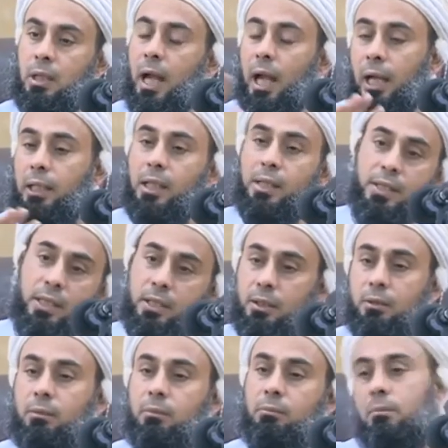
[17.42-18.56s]
أعلى ذكر
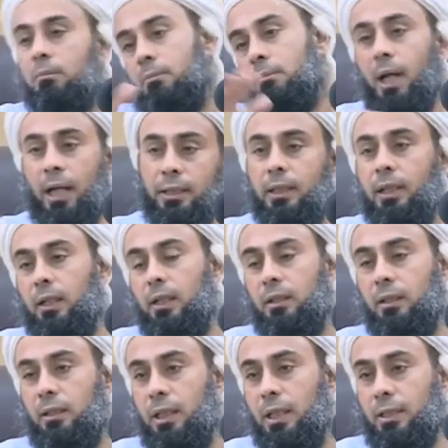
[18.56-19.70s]
بعد
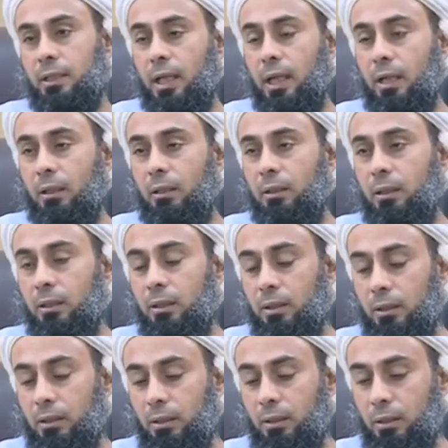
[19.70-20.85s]
الأذكار
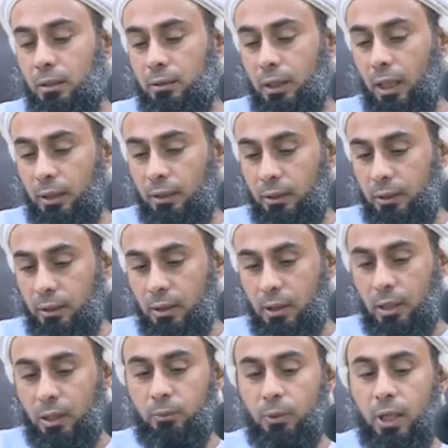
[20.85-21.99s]
يعني
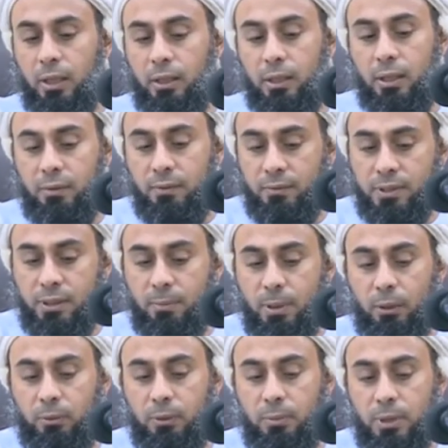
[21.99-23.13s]
الواردة
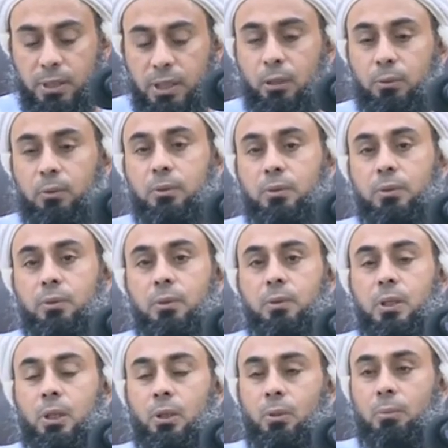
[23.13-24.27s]
الصباح والمساء
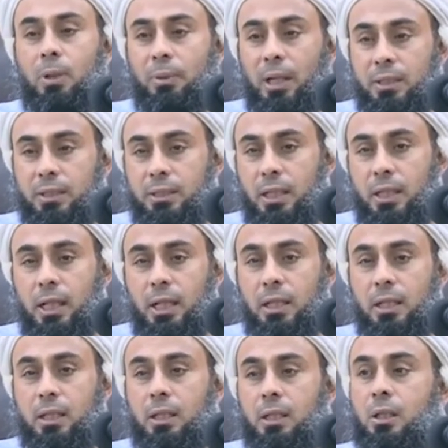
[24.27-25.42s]
وما بعد الصلاة
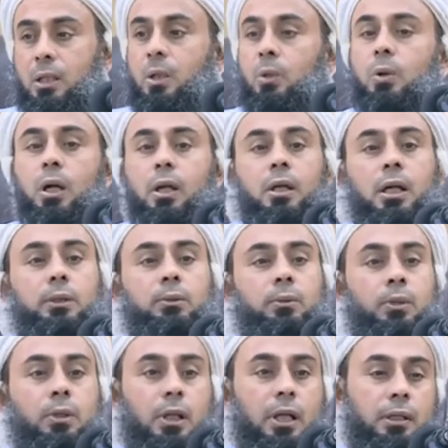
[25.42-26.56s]
هو قراءة
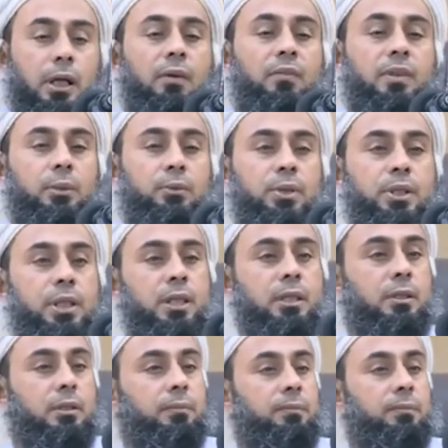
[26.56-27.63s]
القرآن أفضل الذكر